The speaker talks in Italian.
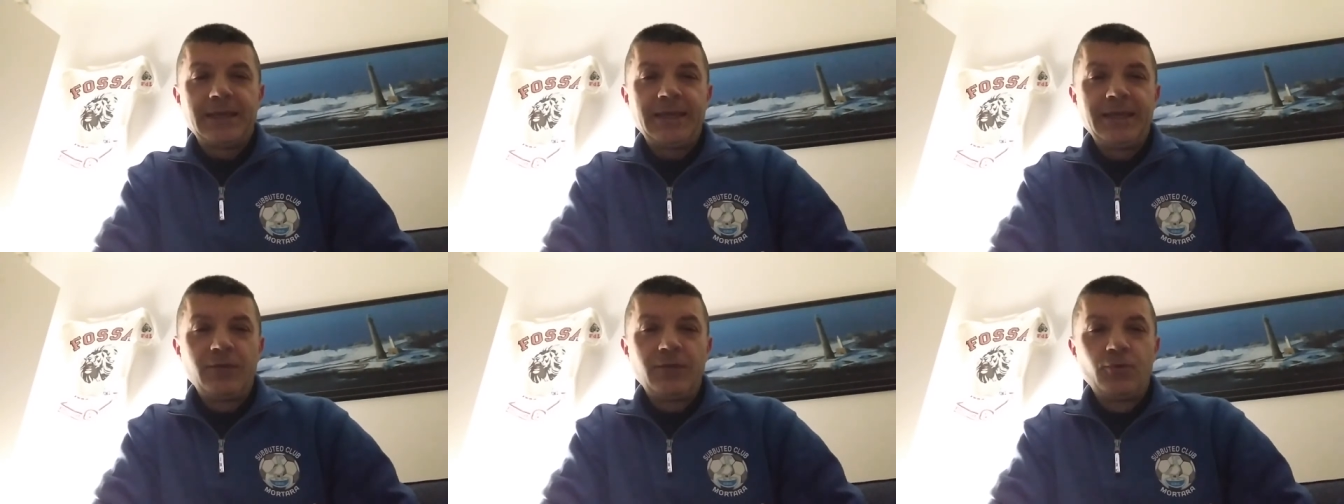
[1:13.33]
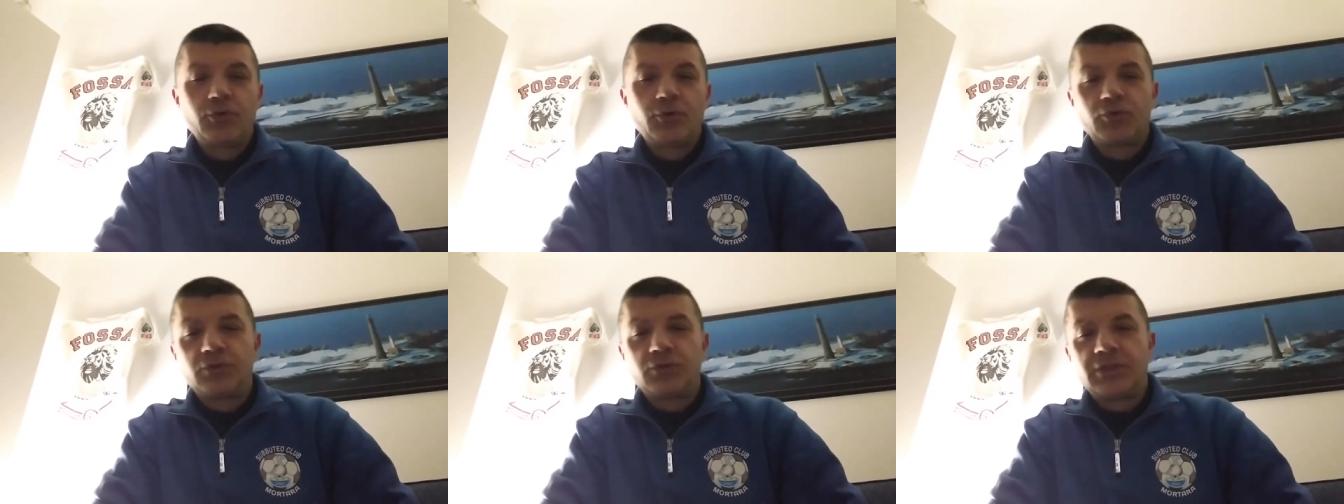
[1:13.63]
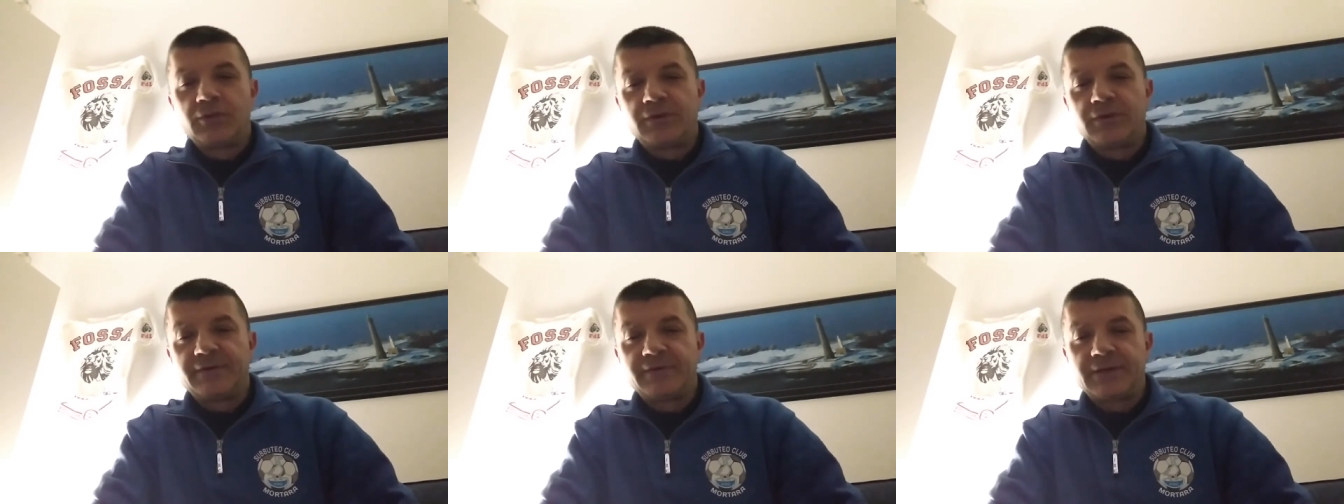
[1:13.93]
e lui
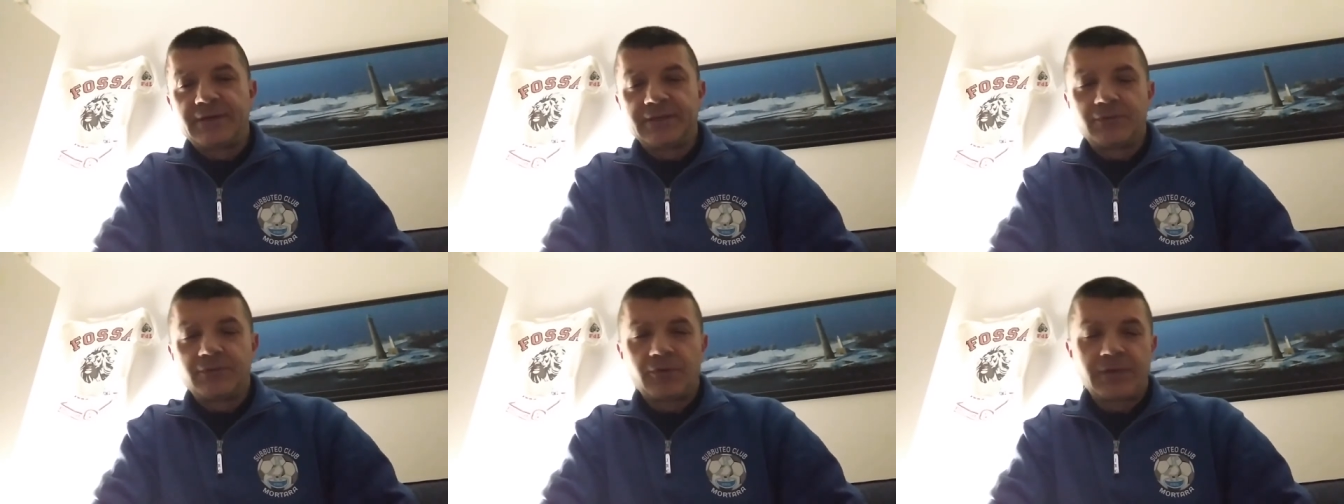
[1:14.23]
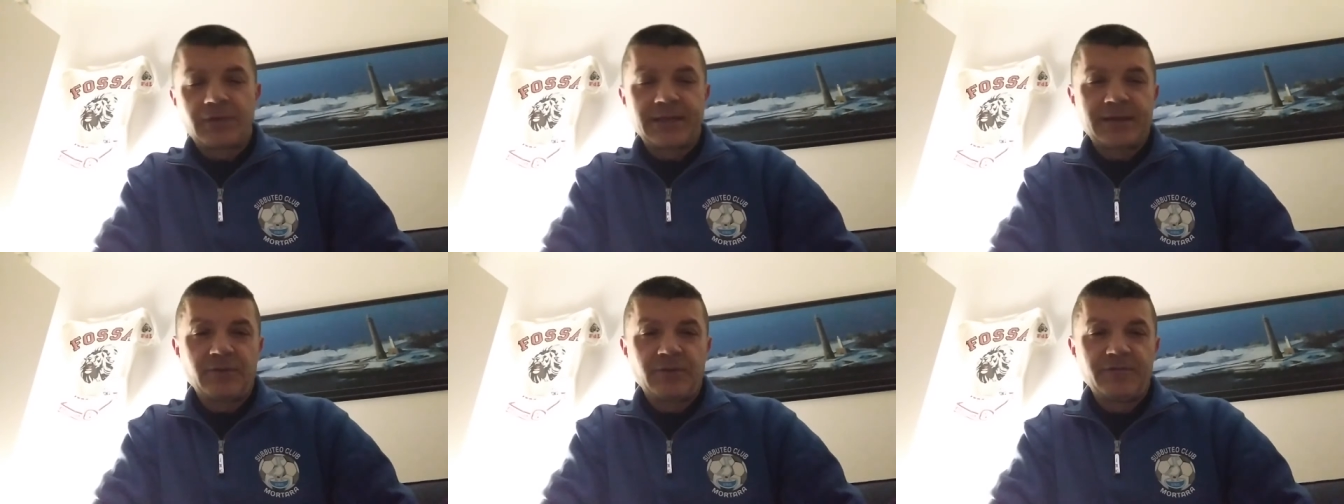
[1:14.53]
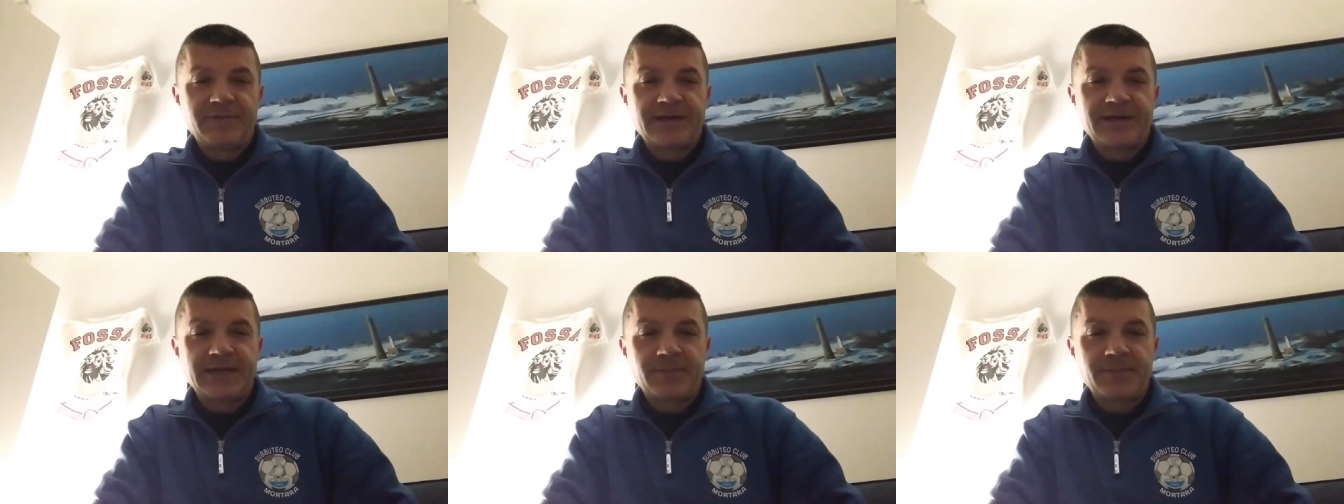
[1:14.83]
continua a tornare a
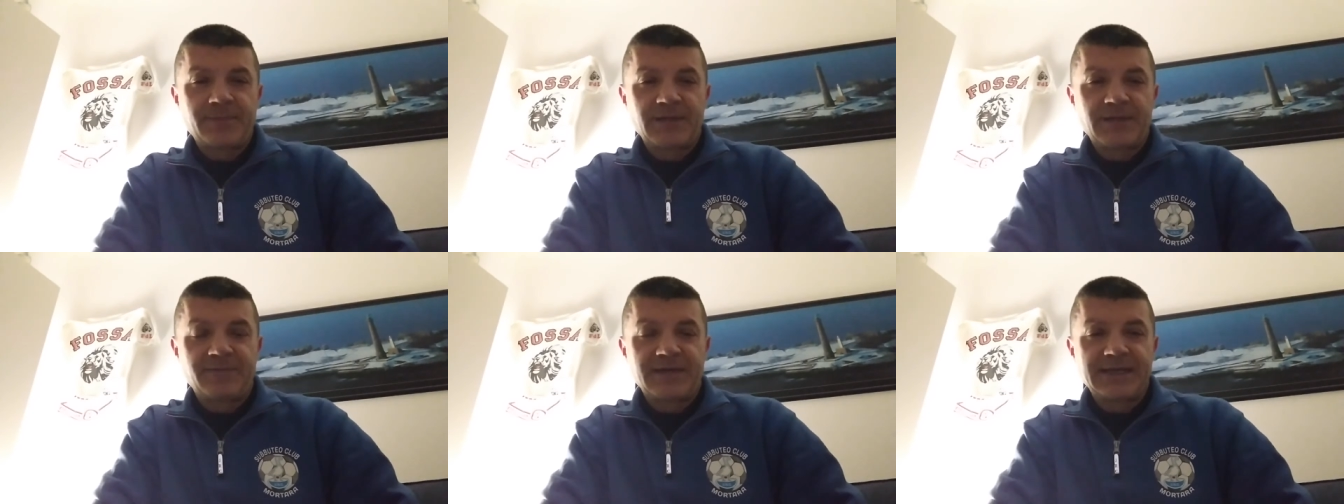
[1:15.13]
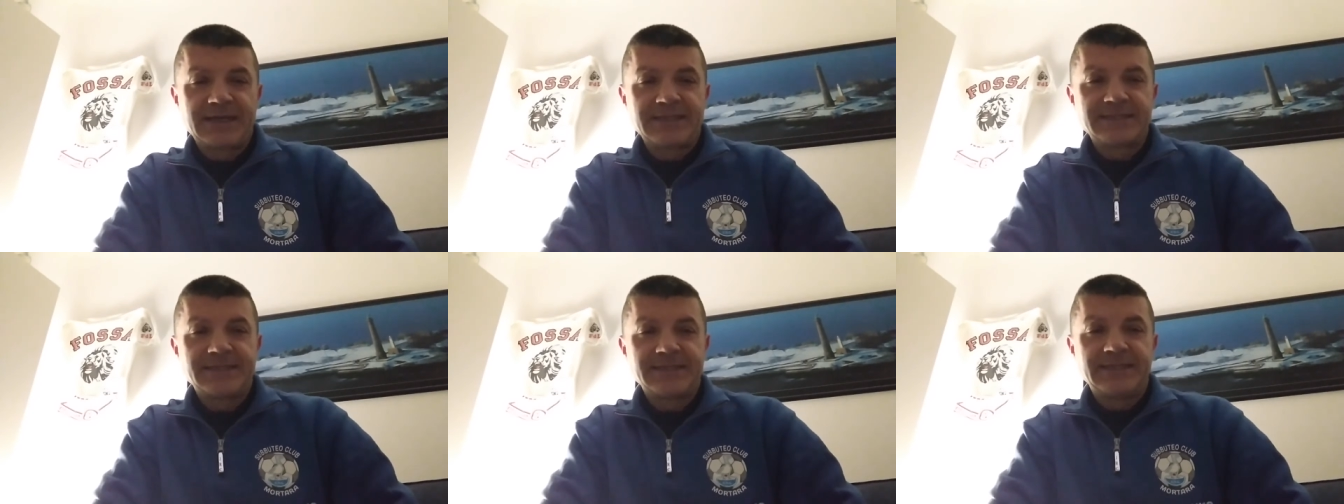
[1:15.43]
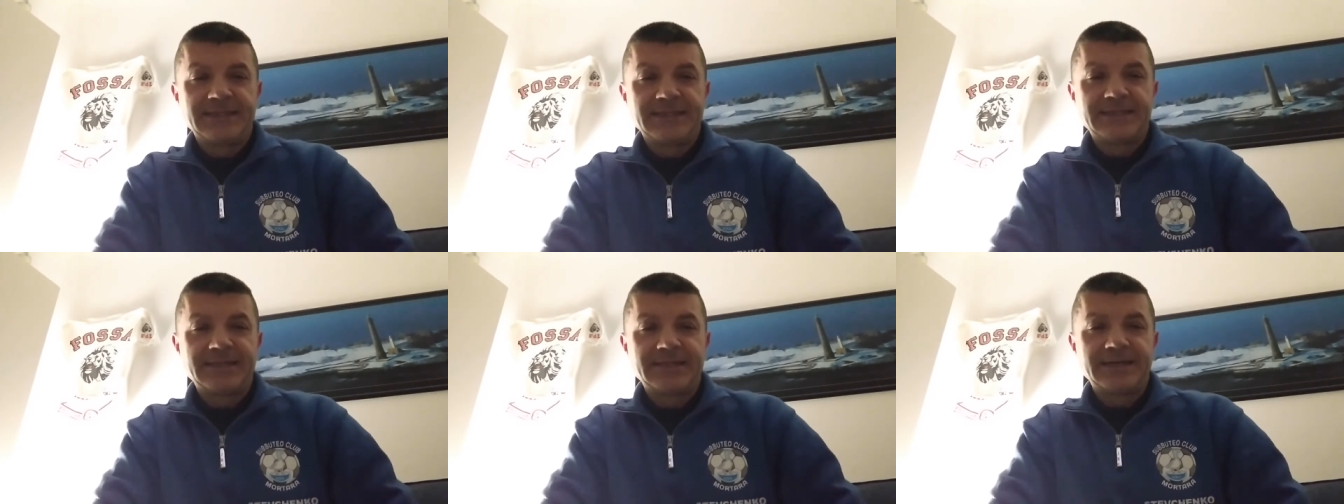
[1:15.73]
Novara per le vacanze
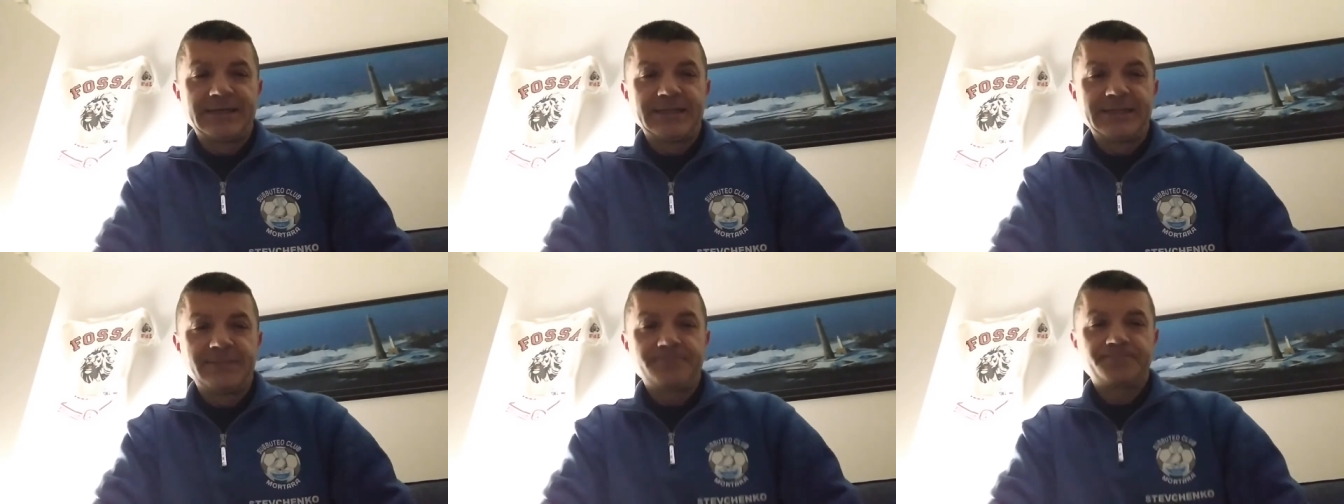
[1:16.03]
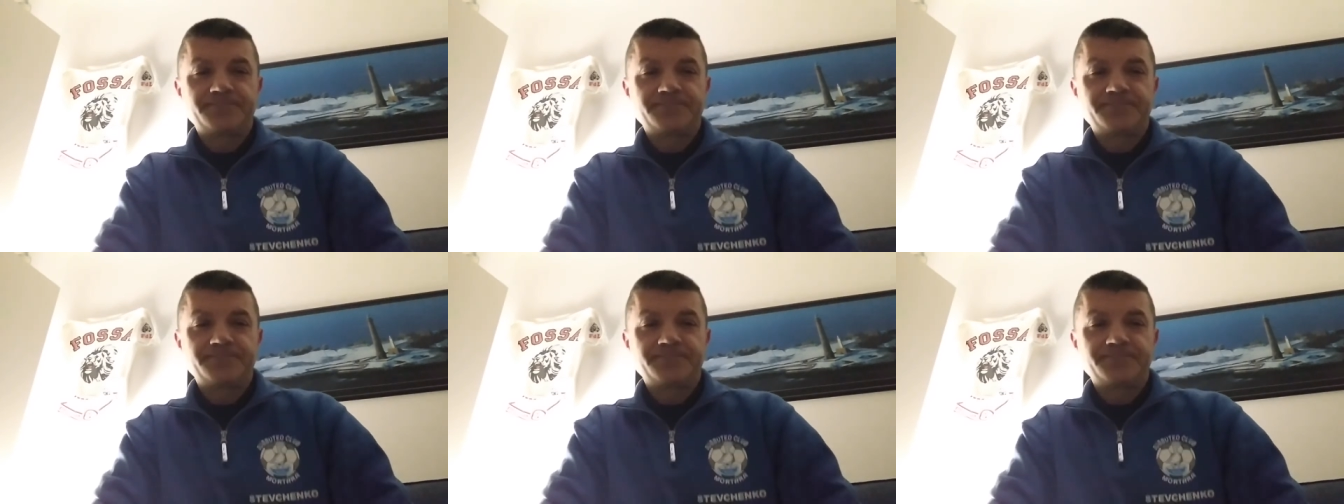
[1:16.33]
di Natale.